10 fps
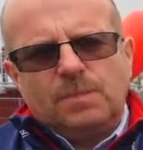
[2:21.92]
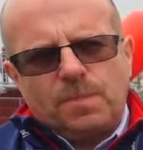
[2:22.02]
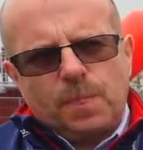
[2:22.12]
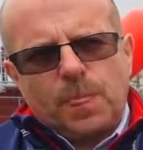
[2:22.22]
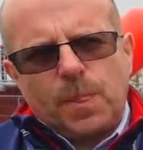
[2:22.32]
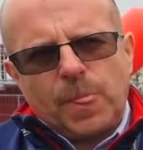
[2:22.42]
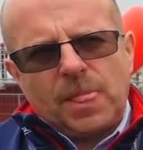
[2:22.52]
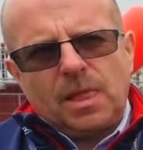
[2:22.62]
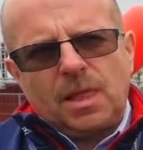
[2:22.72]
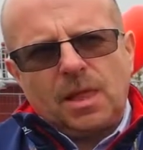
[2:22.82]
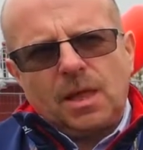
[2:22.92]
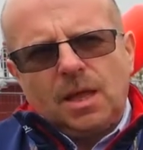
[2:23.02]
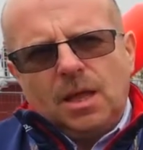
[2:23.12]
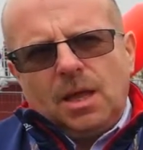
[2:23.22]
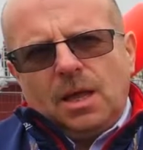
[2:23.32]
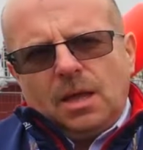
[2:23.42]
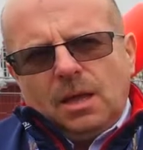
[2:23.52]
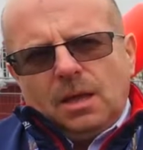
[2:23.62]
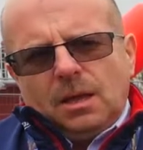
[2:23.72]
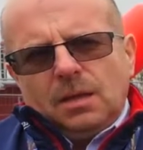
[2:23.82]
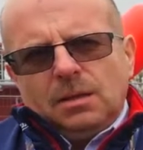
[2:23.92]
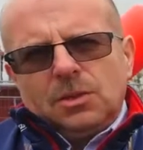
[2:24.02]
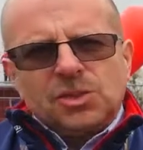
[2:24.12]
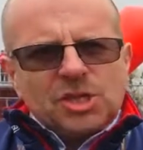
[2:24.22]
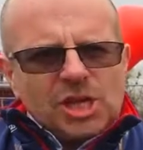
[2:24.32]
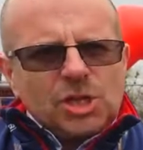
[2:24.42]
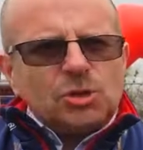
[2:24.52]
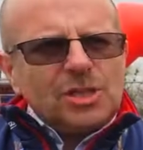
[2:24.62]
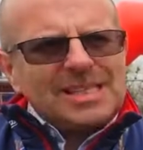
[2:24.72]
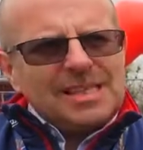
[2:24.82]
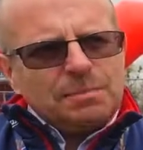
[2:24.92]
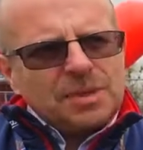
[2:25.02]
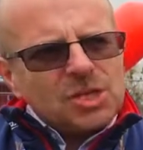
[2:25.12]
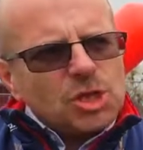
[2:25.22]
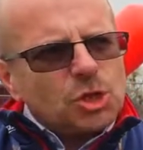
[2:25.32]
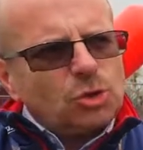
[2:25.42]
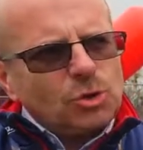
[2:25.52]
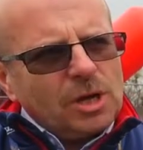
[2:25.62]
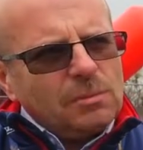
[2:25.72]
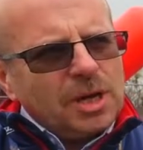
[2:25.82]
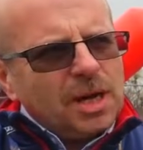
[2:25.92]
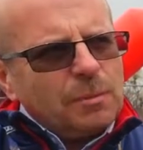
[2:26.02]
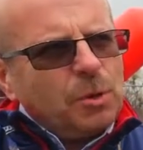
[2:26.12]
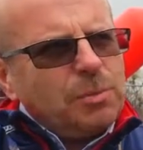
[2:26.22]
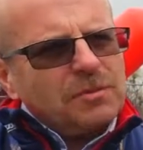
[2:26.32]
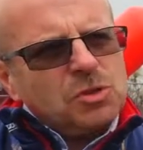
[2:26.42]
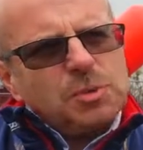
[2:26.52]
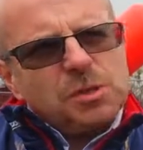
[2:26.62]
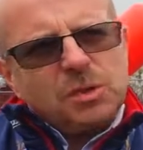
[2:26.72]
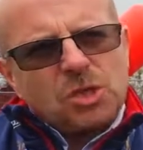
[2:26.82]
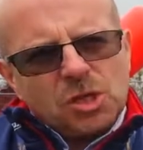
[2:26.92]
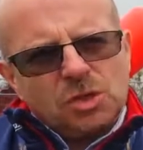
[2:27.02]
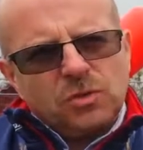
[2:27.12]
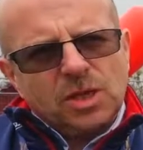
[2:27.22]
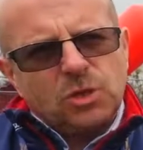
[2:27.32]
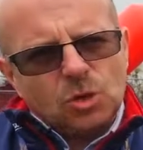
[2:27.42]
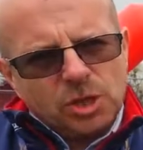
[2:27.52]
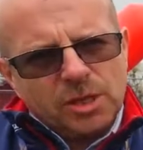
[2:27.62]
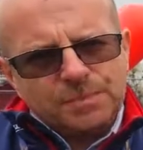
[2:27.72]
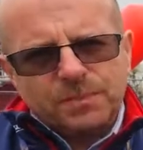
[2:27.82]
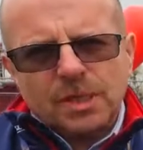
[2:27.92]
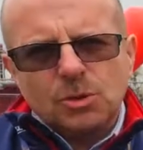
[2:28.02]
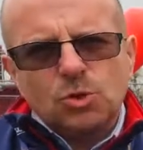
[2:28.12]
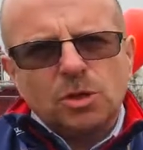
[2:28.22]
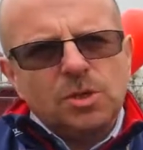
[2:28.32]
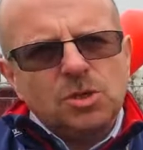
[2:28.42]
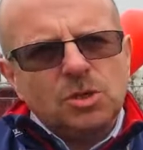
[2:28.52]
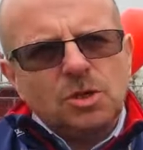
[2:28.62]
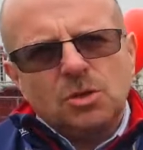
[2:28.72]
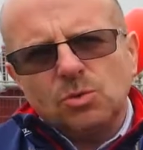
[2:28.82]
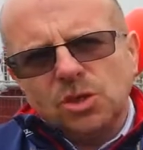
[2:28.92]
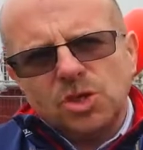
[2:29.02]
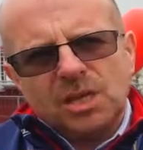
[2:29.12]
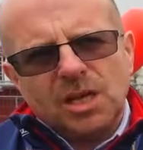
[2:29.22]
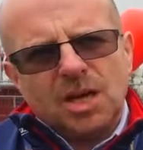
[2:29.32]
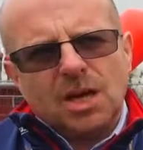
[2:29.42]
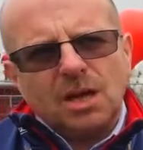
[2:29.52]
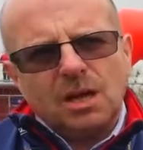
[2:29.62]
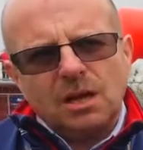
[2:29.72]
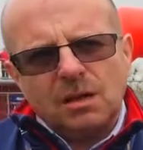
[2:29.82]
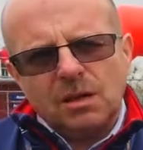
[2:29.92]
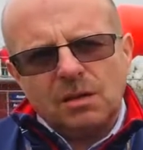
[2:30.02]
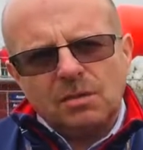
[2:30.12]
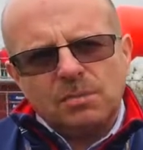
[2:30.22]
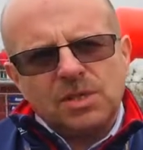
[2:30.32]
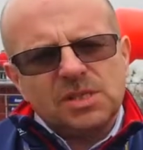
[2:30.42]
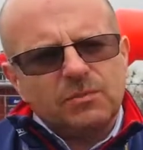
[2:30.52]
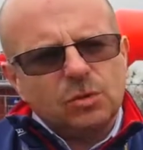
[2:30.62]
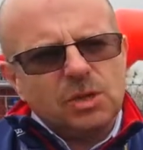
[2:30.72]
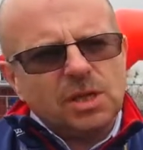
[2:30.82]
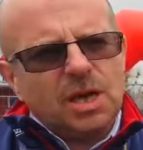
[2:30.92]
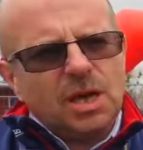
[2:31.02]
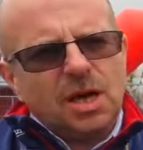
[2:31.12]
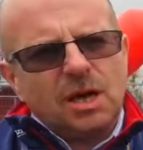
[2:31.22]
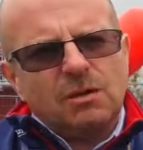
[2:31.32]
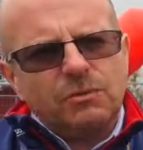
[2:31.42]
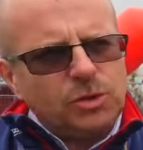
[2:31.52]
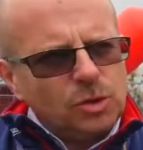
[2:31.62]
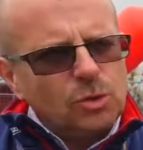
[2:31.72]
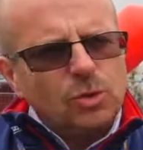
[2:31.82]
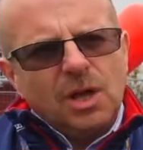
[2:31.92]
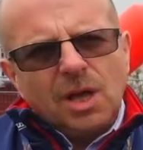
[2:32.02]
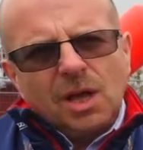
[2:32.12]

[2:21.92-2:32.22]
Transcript: Proszę mi trochę o tym opowiedzieć. No zderzaki to następna rzecz, która ma poprawić bezpieczeństwo na torze. Mm, już nie będzie uderzania zawodnika w tył.